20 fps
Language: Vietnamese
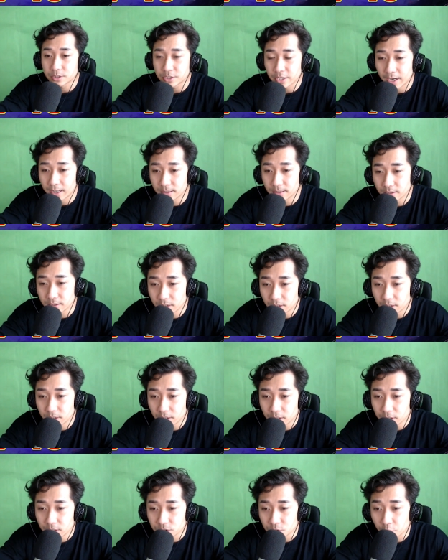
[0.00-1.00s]
Các loại hình
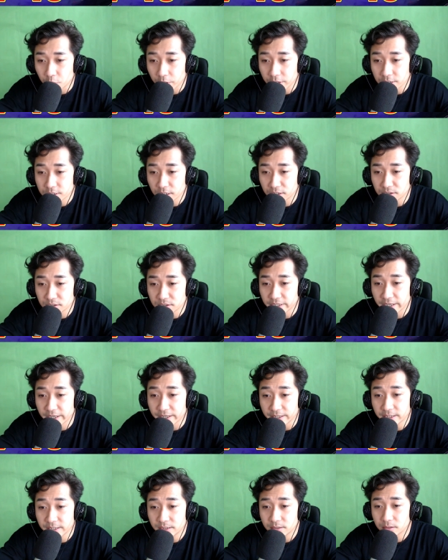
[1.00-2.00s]
giải trí thiếu
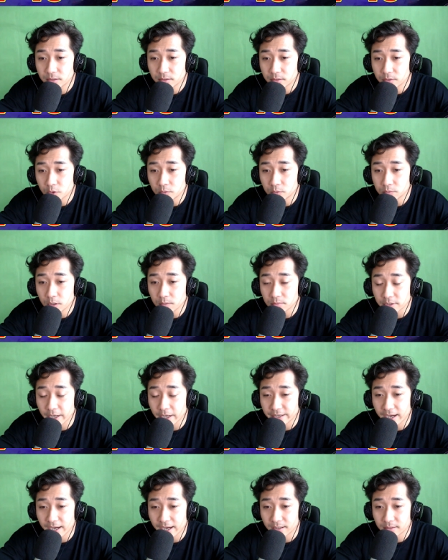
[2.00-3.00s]
thốn khiến Klin
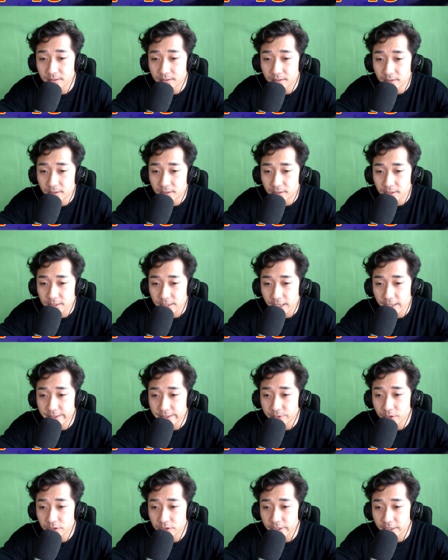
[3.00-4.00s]
không muốn bỏ lỡ chút nào
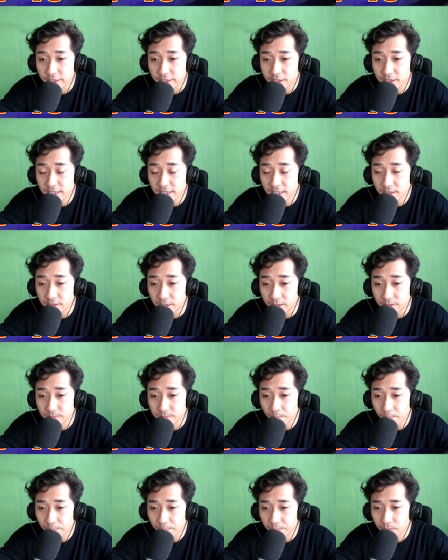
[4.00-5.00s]
cả.
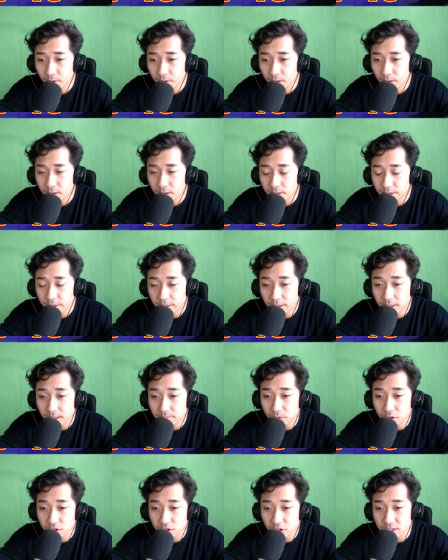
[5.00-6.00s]
Dù sao đời trước
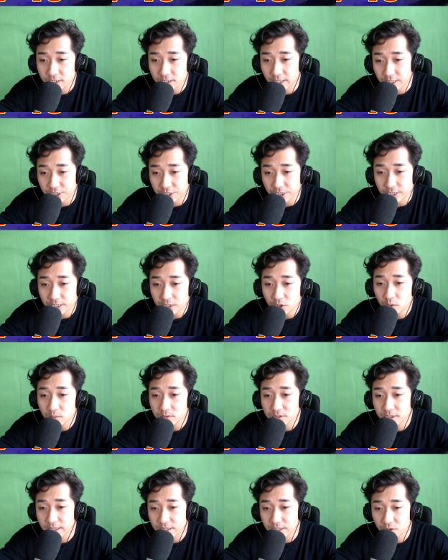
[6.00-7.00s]
hắn cũng thường đón
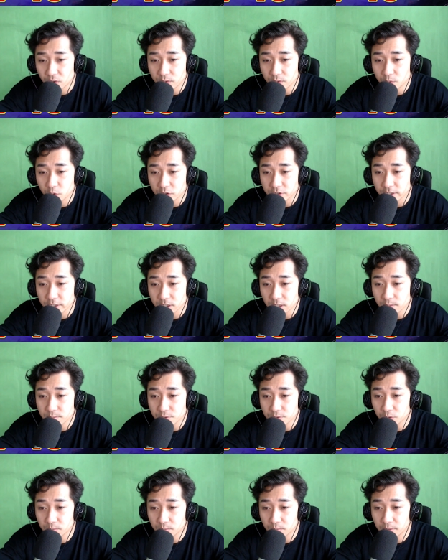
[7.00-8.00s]
xem những bộ phim mới nhất.
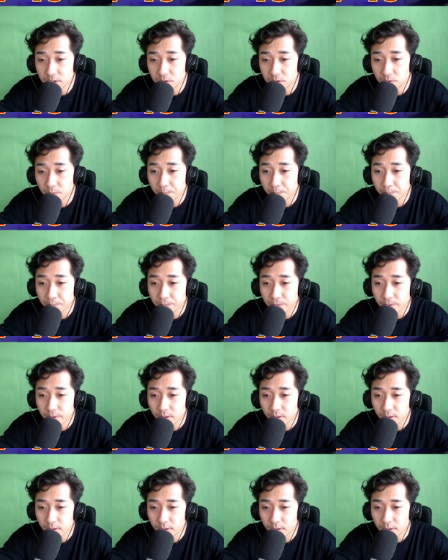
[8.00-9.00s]

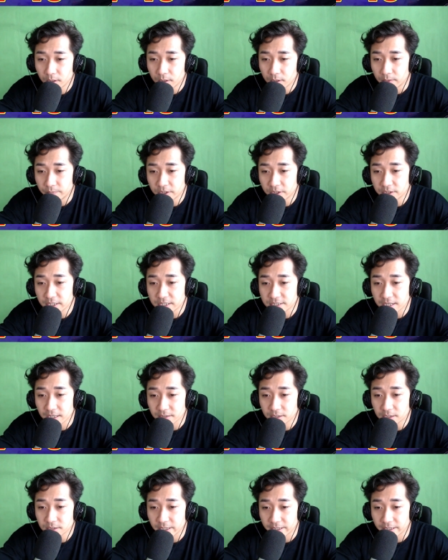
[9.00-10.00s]
"Đương nhiên,
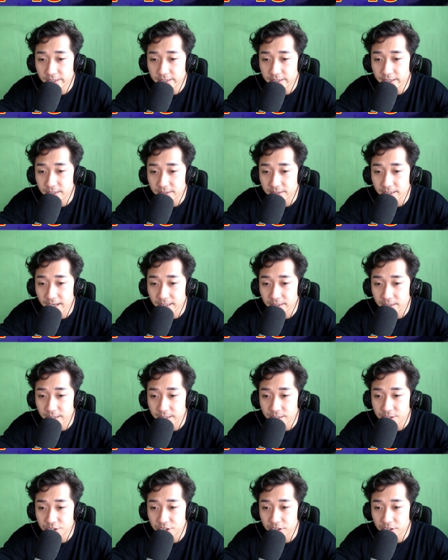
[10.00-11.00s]
nếu không phải
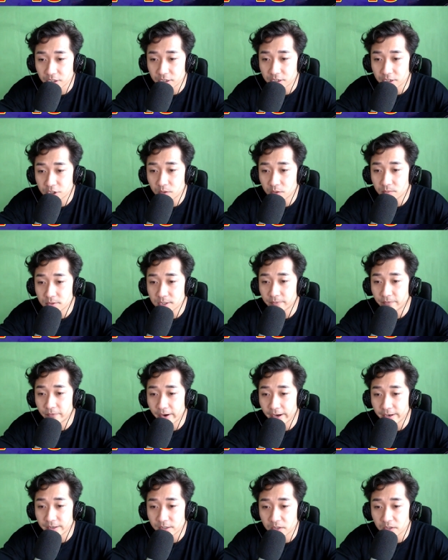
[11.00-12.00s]
vì muốn giữ gìn
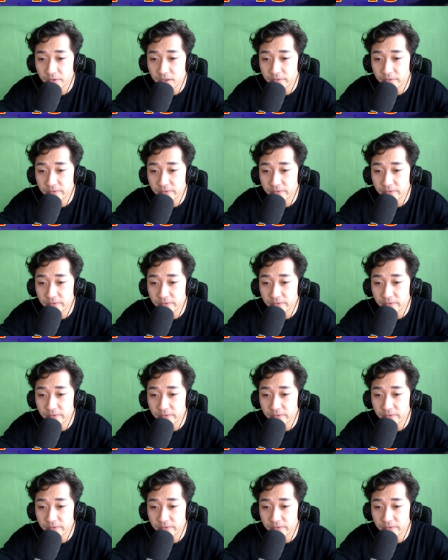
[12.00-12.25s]
hình tượng,